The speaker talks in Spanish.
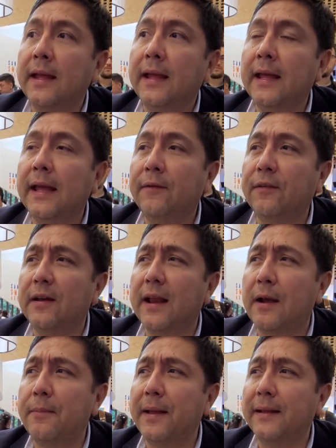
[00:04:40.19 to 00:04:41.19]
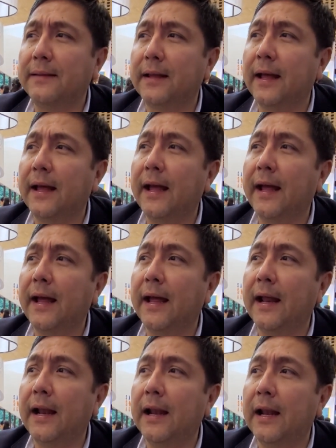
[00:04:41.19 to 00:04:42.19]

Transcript: Y finalmente